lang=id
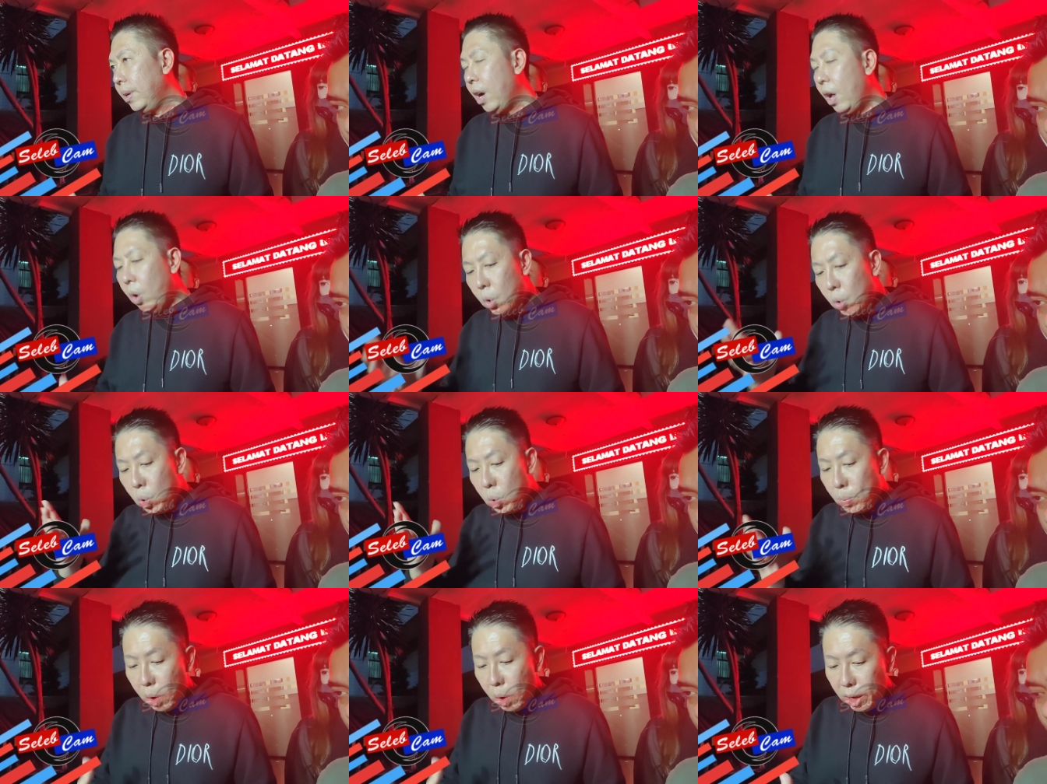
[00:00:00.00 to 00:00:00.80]
Kalau
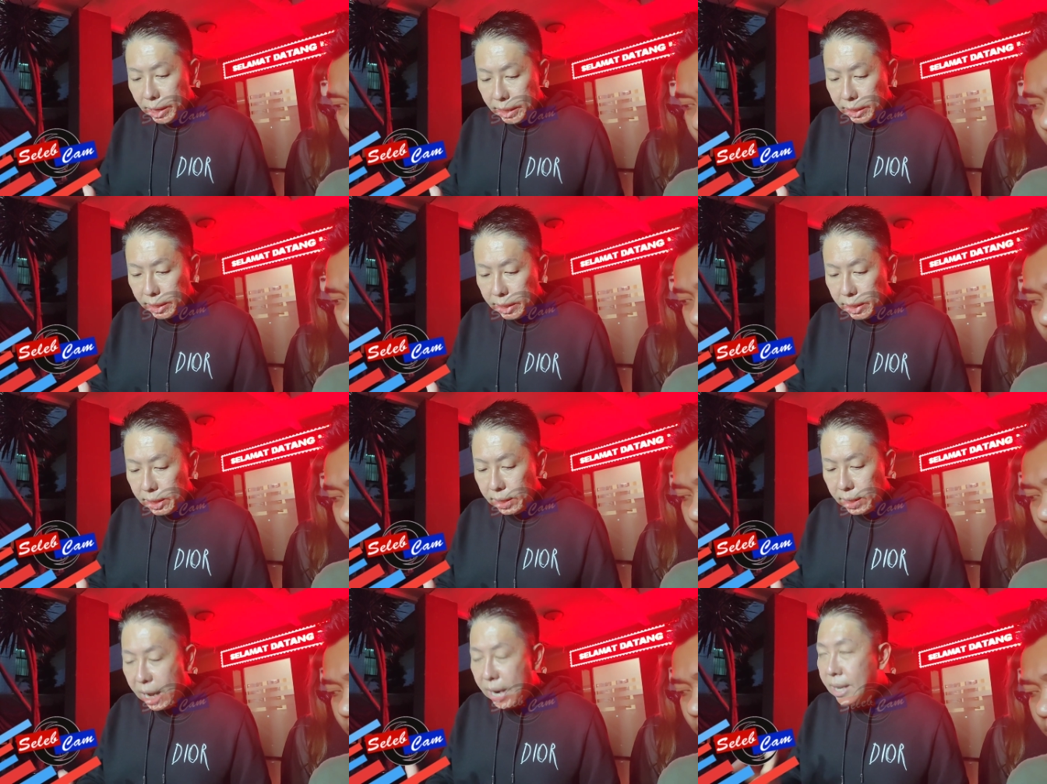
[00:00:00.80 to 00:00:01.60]
Dumolit
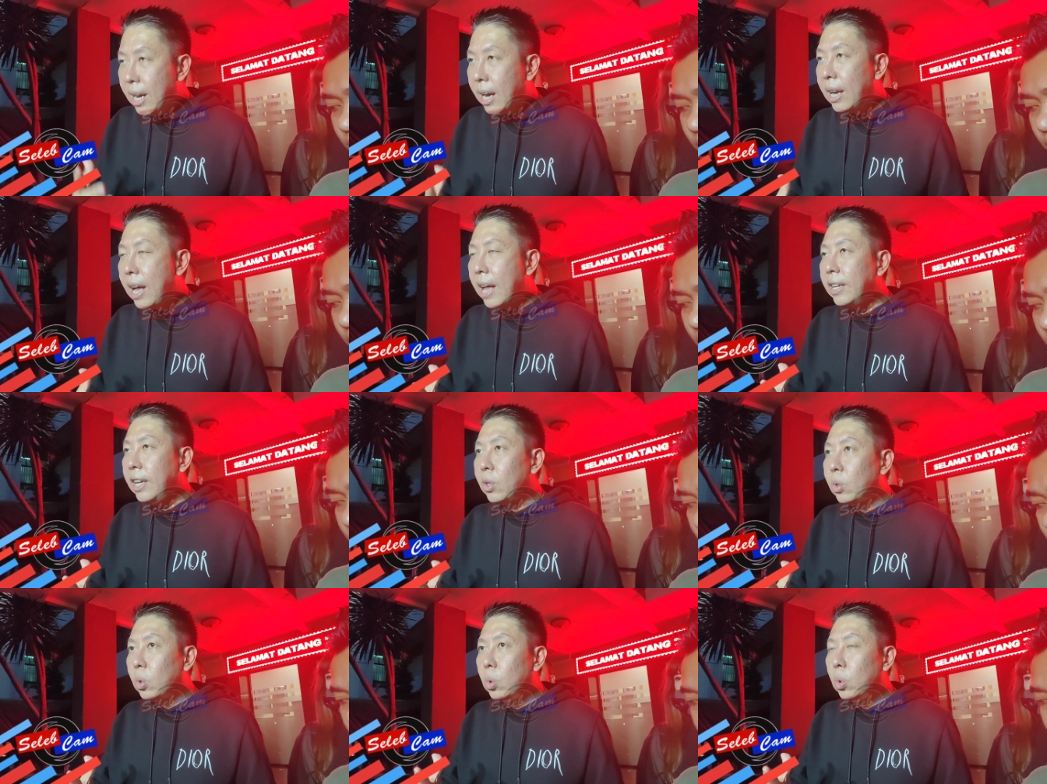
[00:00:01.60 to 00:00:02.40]
dan yang lain
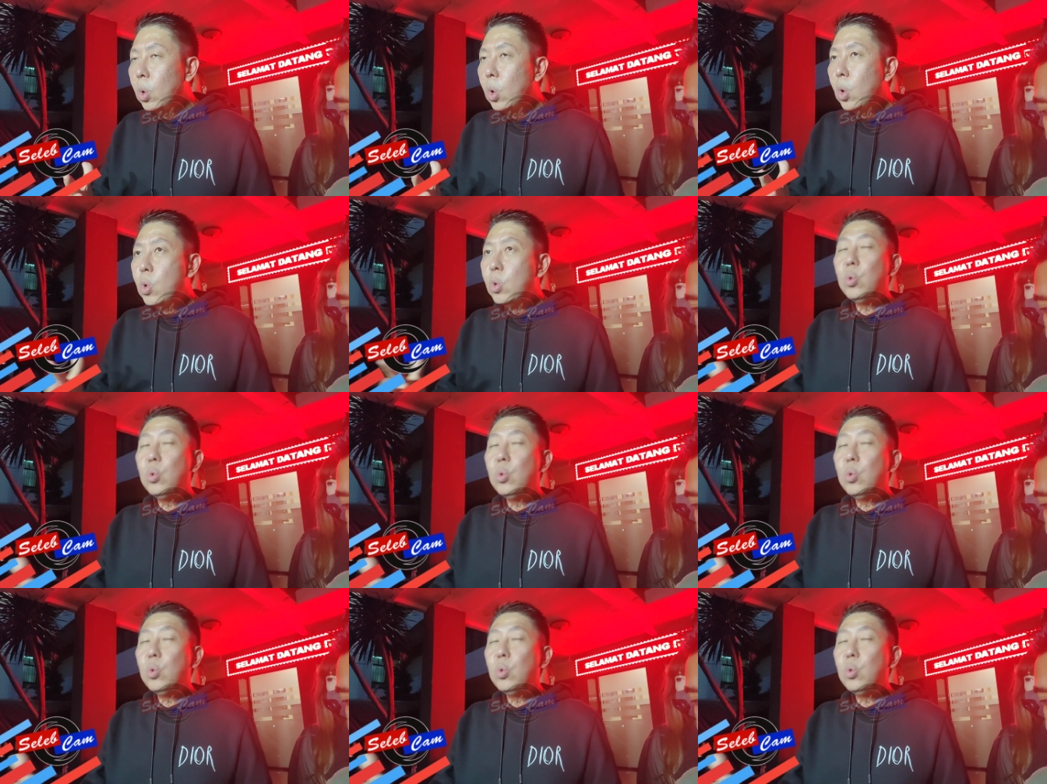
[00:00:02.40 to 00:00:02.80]
itu